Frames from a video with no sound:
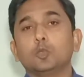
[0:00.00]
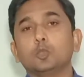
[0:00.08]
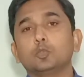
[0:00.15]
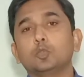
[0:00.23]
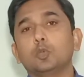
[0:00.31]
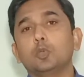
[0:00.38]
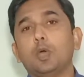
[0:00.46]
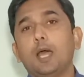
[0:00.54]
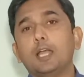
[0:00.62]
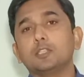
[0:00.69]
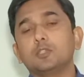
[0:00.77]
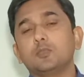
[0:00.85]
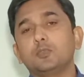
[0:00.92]
दोस्तों
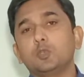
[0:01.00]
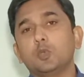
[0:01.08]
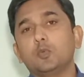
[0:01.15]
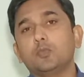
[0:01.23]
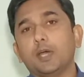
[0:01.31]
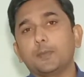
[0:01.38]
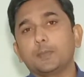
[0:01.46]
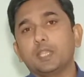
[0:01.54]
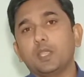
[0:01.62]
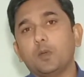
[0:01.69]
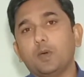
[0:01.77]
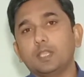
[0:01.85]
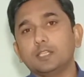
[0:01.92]
आज की वीडियो फार्मिंग
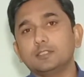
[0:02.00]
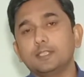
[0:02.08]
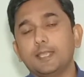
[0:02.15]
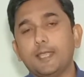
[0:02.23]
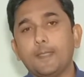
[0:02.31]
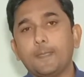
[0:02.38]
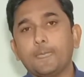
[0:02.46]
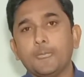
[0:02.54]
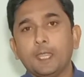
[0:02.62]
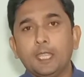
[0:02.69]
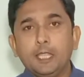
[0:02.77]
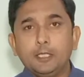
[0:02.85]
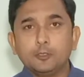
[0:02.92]
के हवाले से है
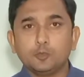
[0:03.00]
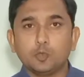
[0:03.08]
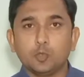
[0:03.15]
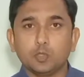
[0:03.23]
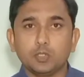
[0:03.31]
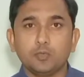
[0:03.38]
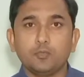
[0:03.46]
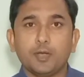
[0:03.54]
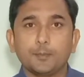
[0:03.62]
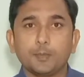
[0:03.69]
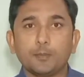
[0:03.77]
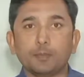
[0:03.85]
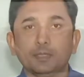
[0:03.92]
झोटी फार्मिंग